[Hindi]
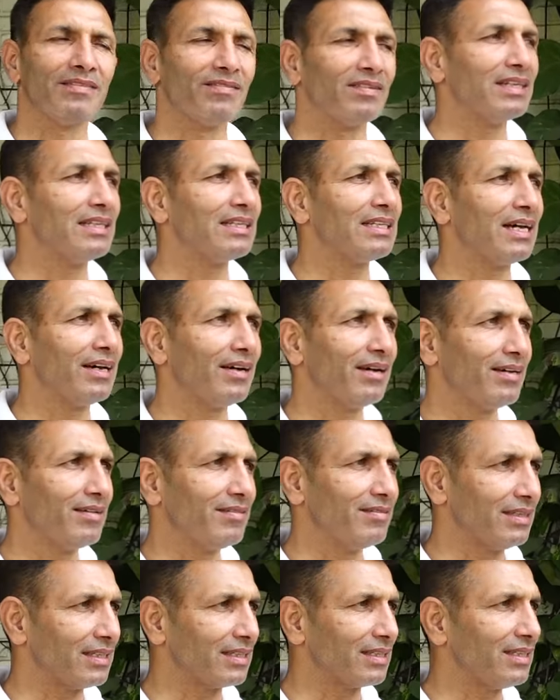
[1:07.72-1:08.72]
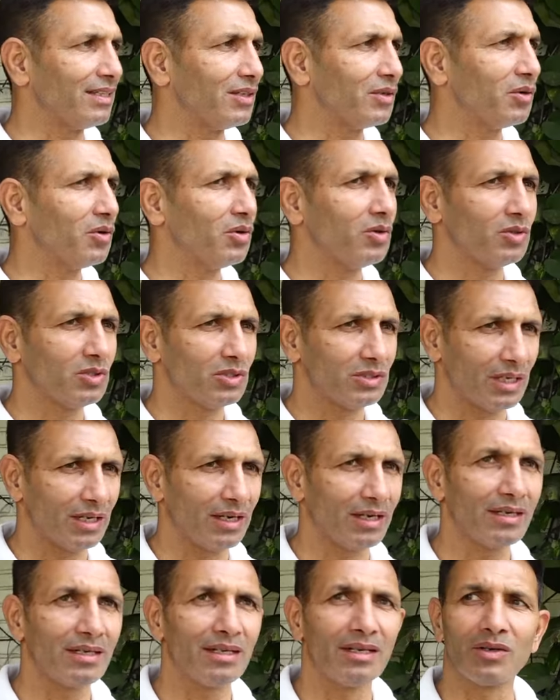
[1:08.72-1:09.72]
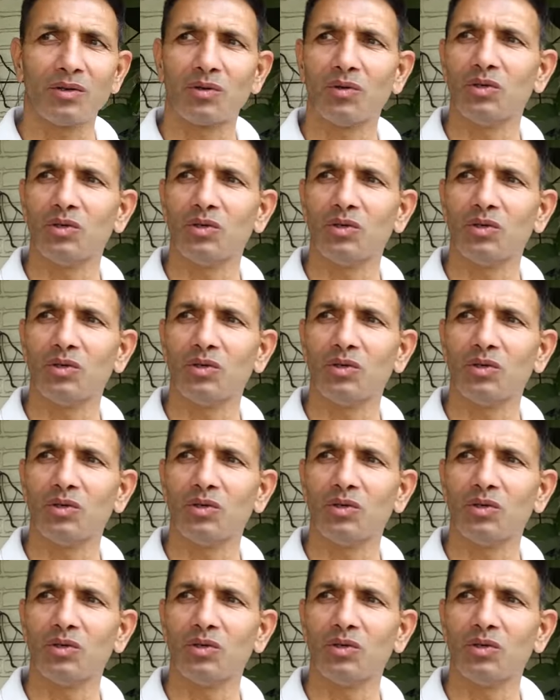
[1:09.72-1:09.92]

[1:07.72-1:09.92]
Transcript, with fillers: सफलता व्यक्ति को संगठन